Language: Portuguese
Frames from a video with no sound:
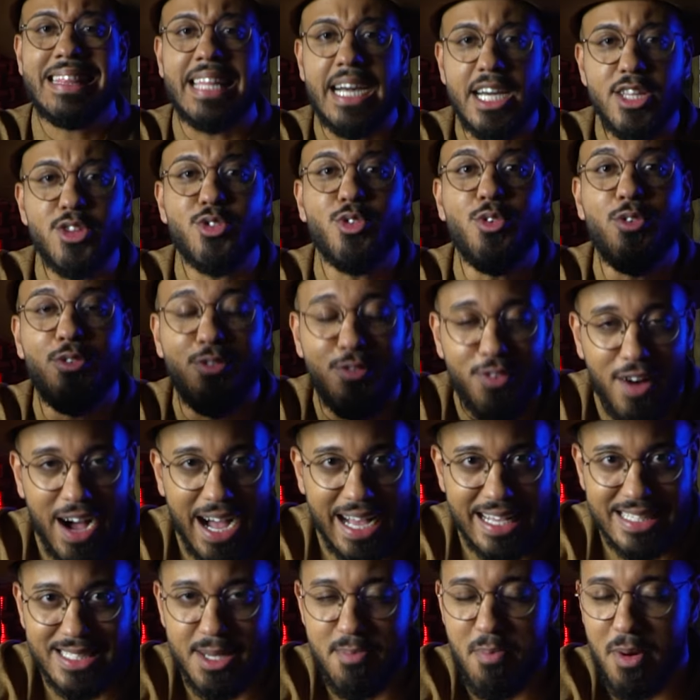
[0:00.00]
Tanto
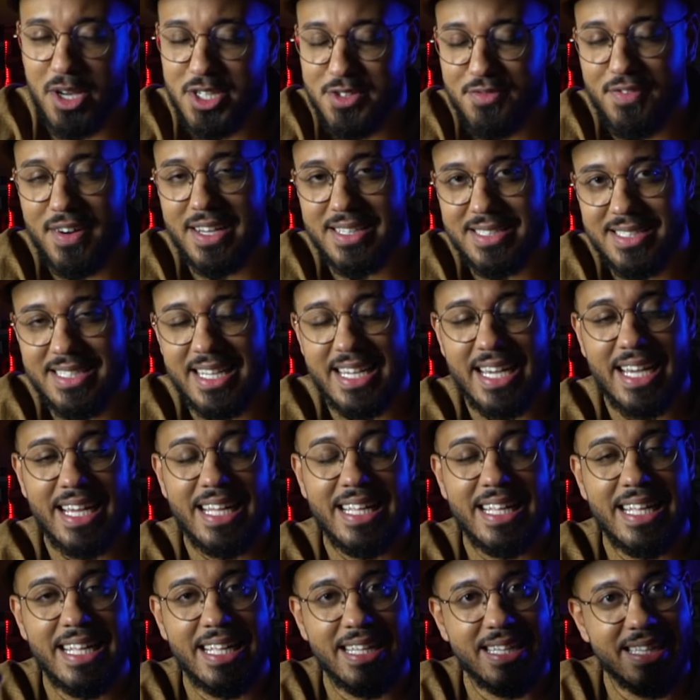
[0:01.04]
faz, você pode
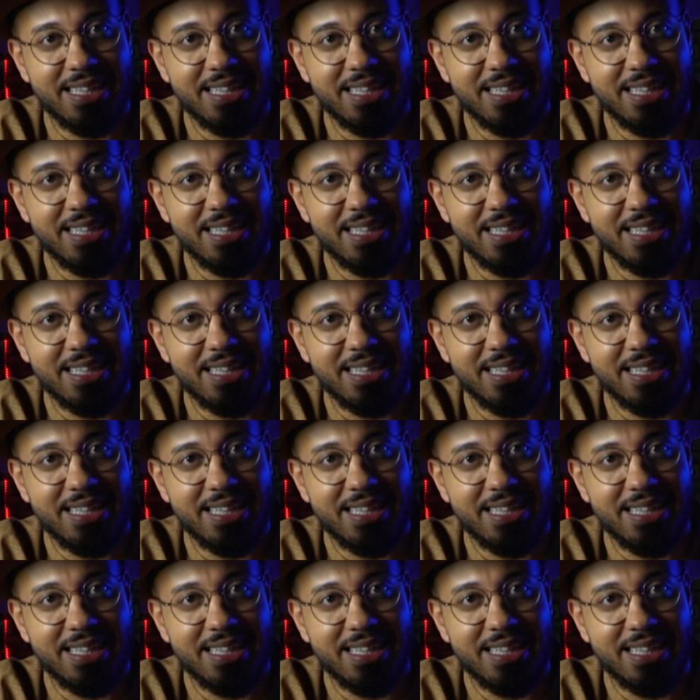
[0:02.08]
fazer